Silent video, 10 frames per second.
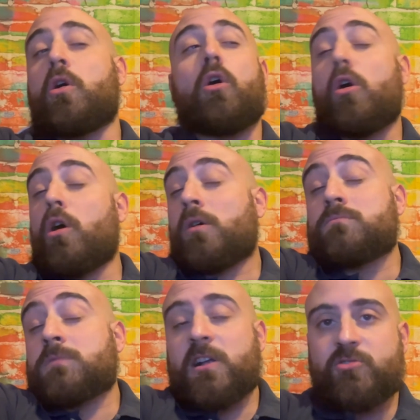o
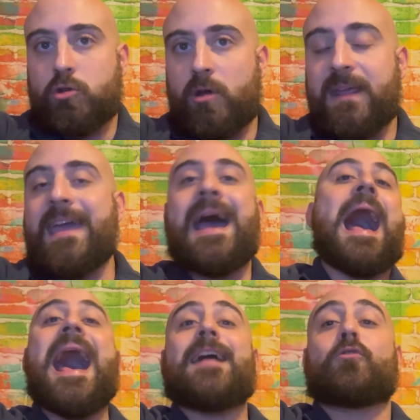calciatori che
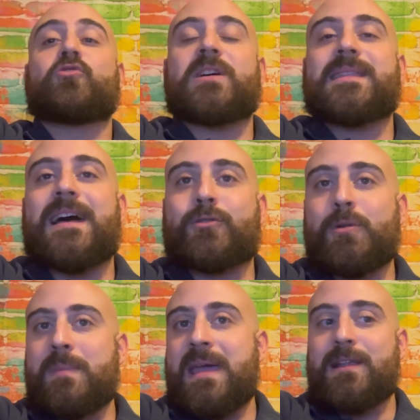hanno già dato il
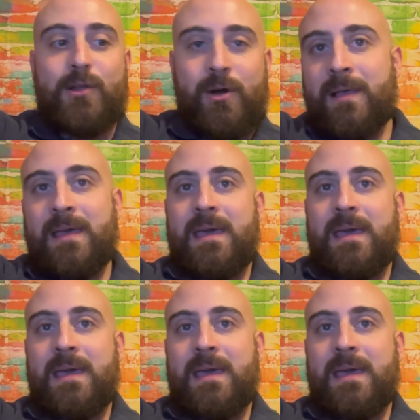meglio